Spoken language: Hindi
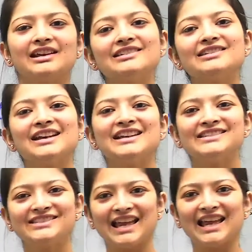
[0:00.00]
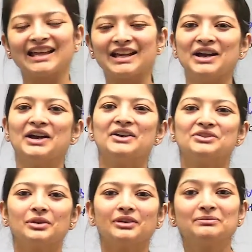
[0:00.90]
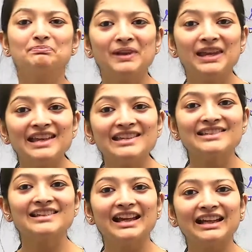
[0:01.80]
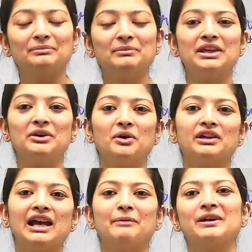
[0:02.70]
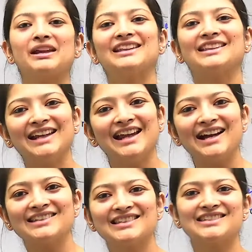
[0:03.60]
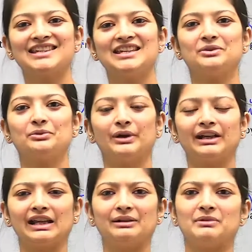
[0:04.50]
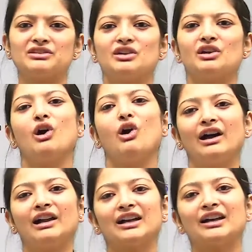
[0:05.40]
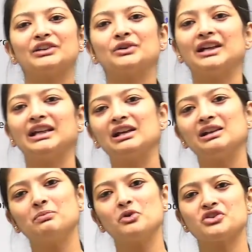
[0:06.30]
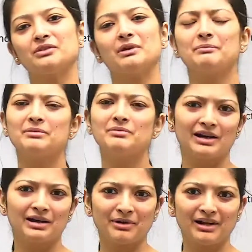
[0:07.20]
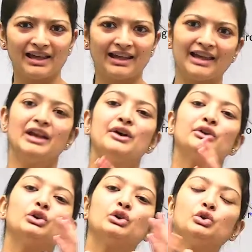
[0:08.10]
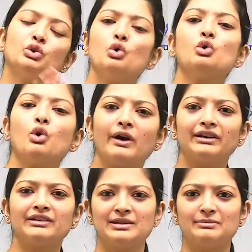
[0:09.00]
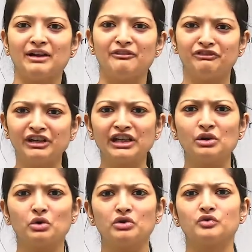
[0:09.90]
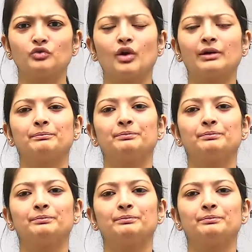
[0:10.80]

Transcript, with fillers: इज जिंक सो प्लीज लेट मी नो कि आपके कितने आंसर्स ठीक हुए टेन में से और अगर थ्योरेटिकल पोर्शन में अभी भी गड़बड़ है तो डू गो एंड सी माई वीडियोज फॉर